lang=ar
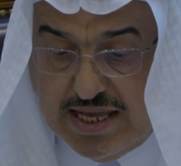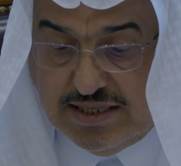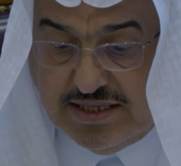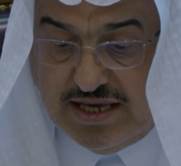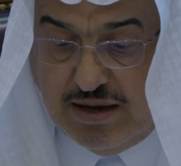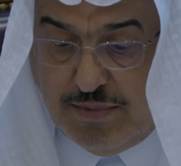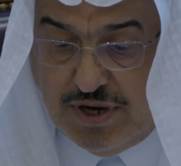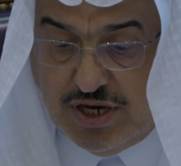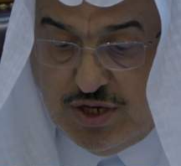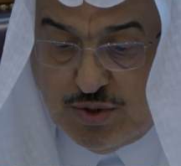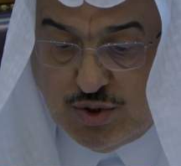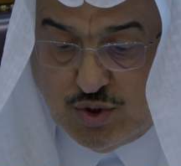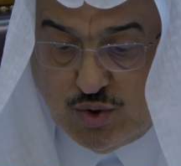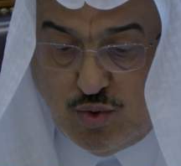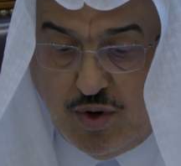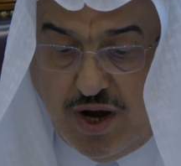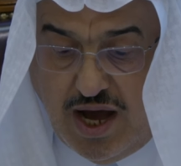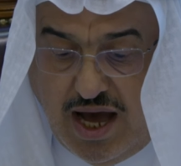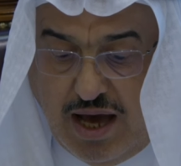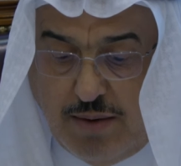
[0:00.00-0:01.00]
تميز
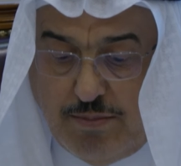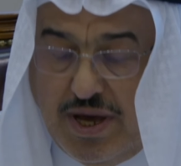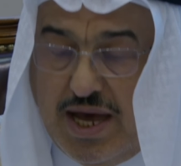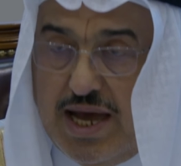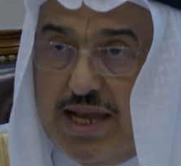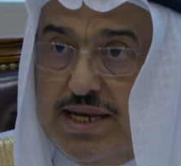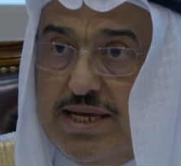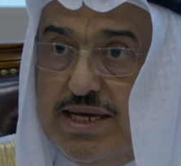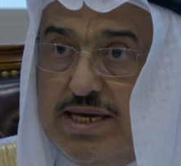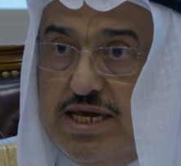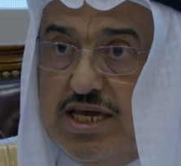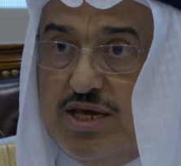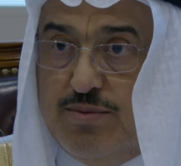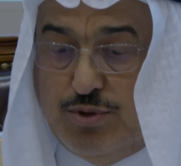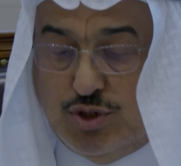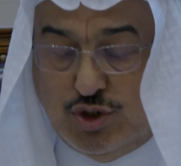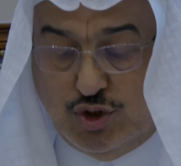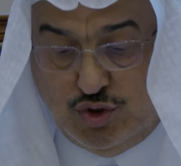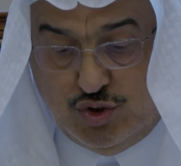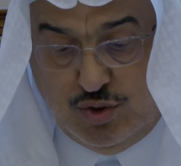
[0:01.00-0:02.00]
أعماله
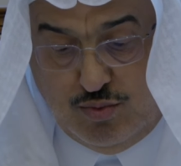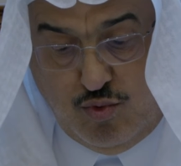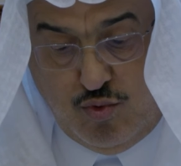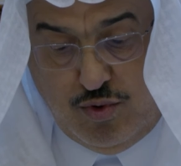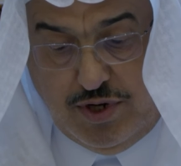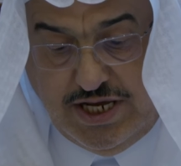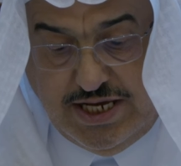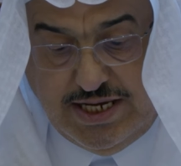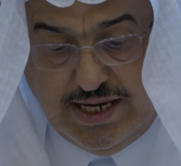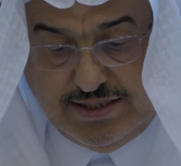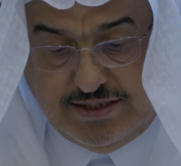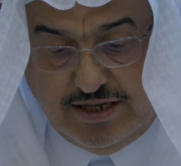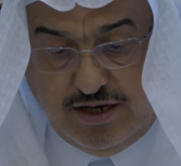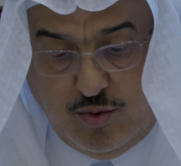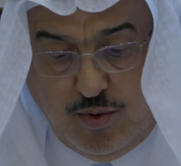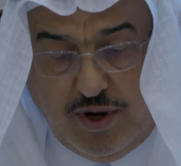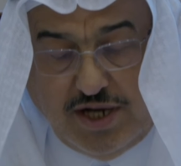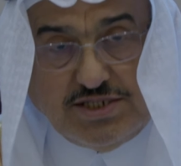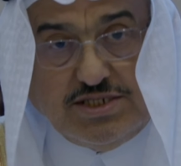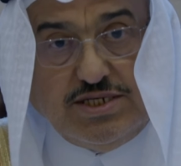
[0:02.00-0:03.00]
بالشمولية
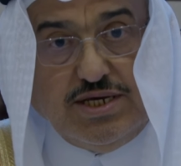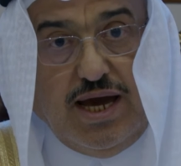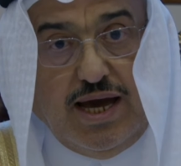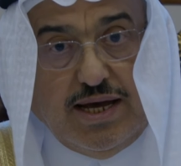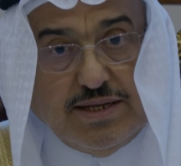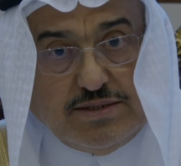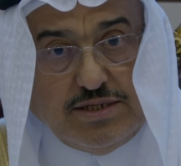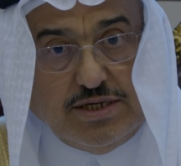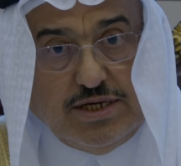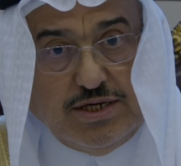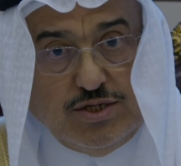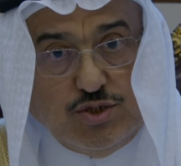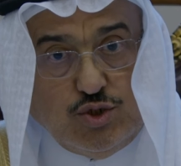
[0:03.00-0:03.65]
الواسعة